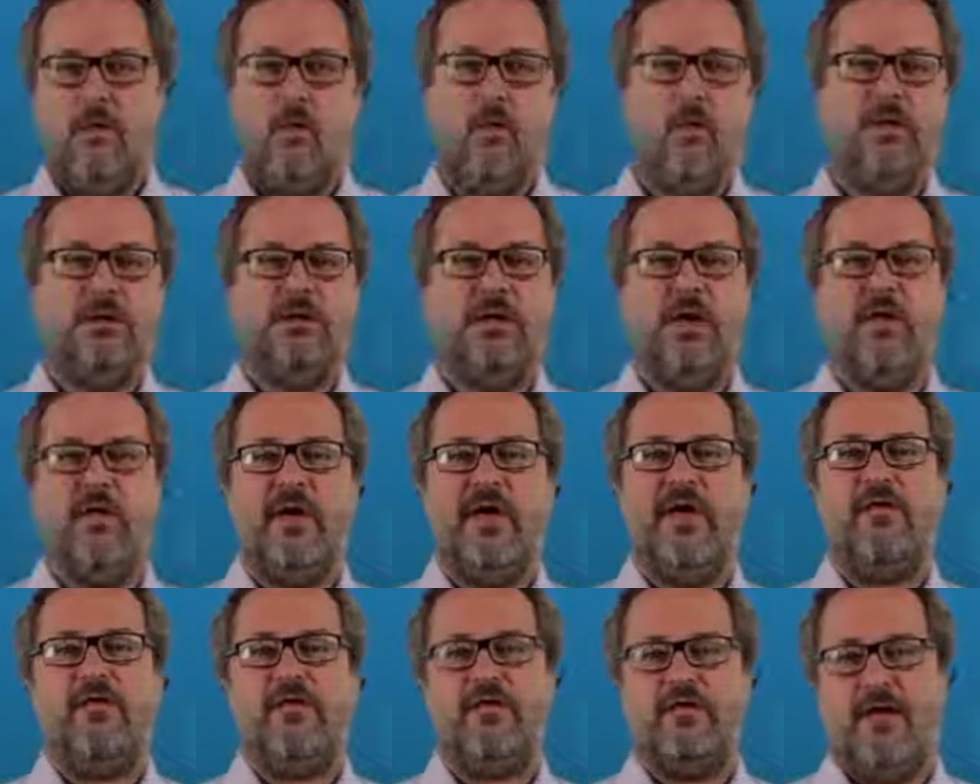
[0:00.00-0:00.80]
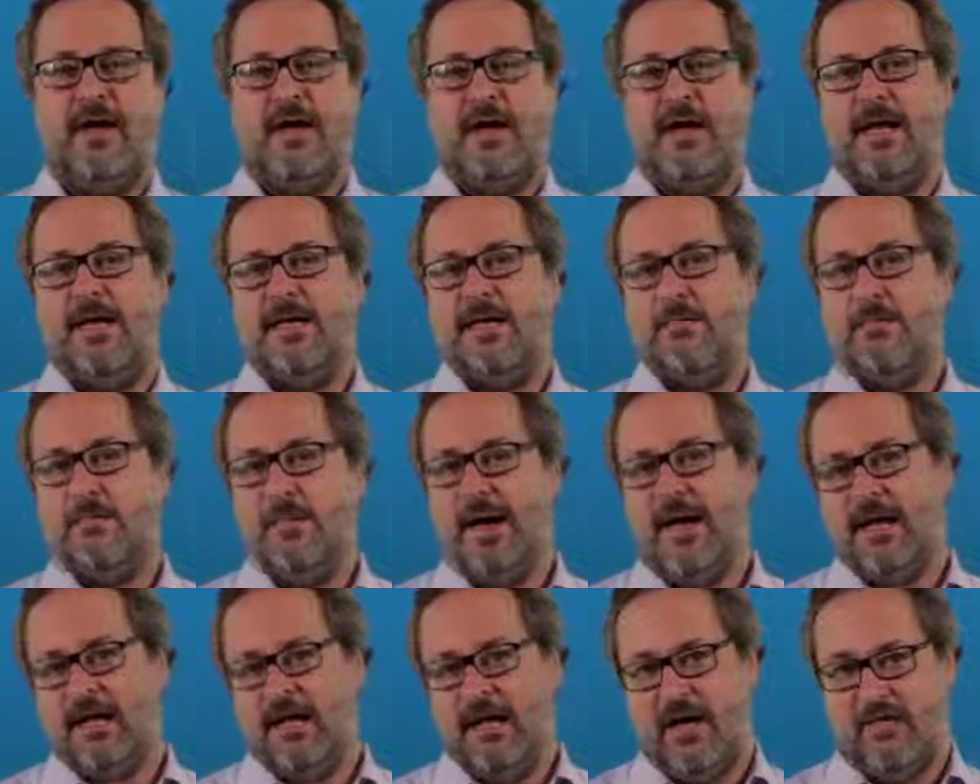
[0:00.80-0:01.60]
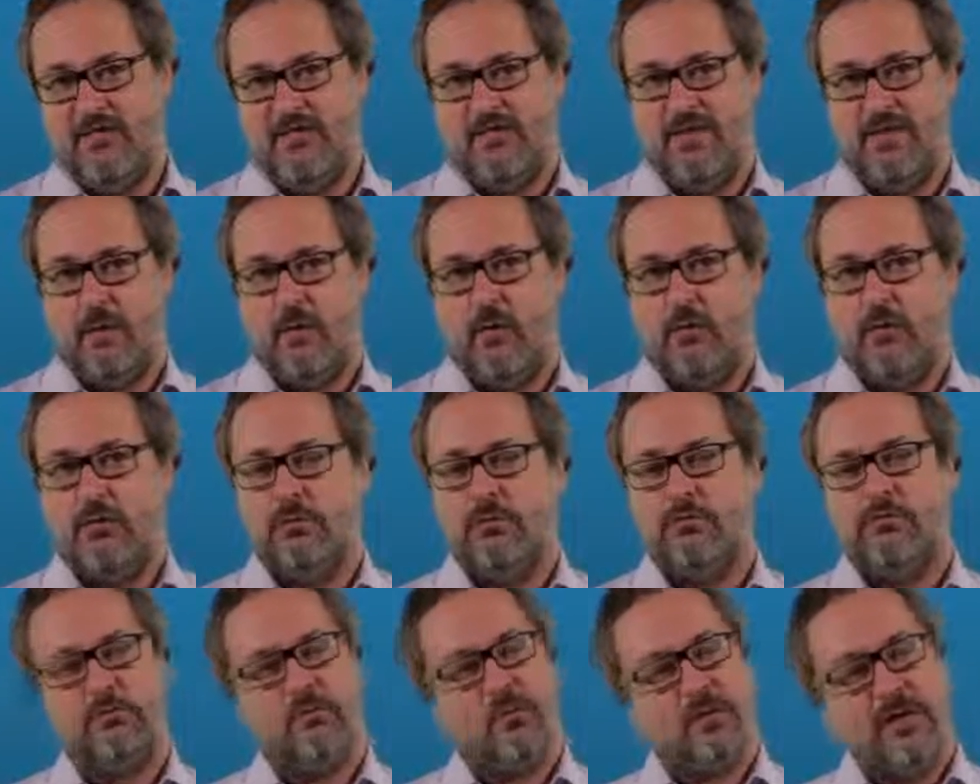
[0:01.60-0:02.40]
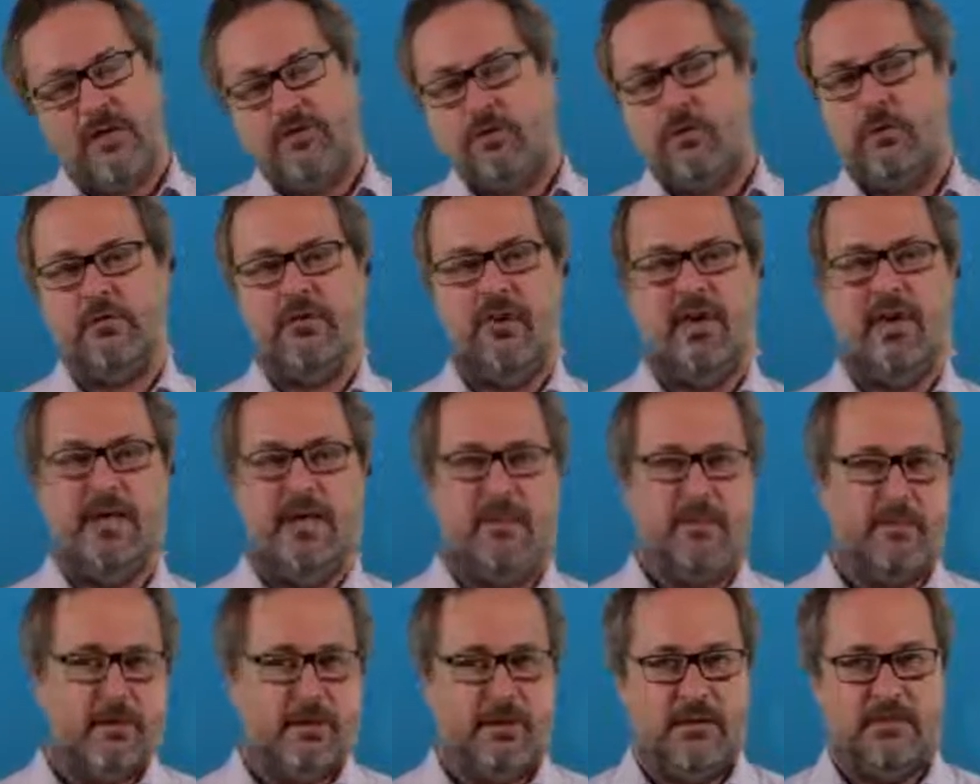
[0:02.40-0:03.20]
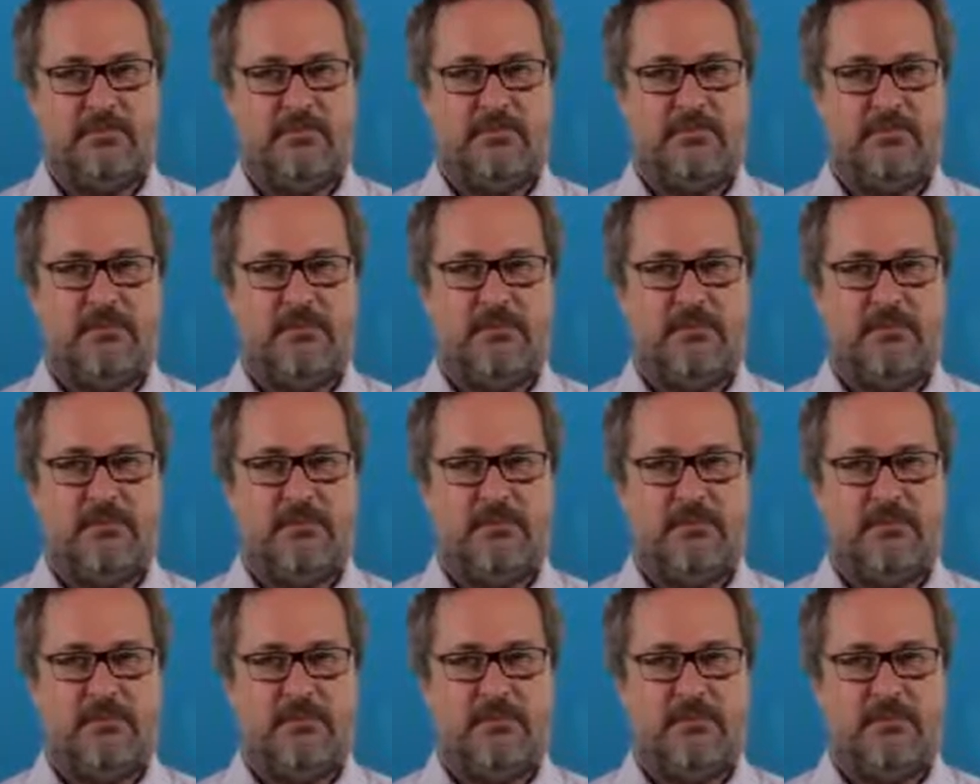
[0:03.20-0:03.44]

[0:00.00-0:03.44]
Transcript: Quando alguém fala em Maquiavel, do que você lembra?